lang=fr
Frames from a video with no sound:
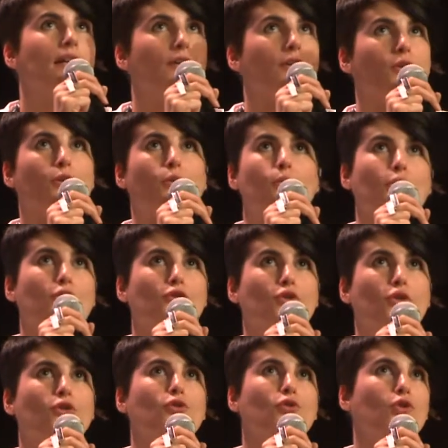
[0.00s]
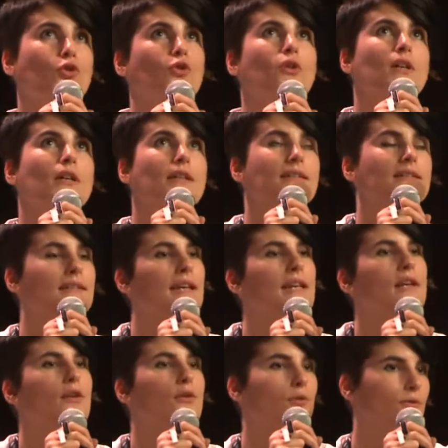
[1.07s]
mentionne que
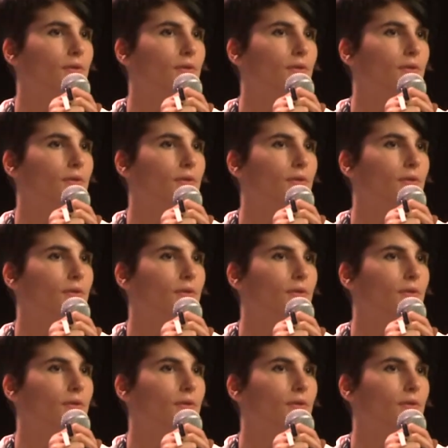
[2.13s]
telle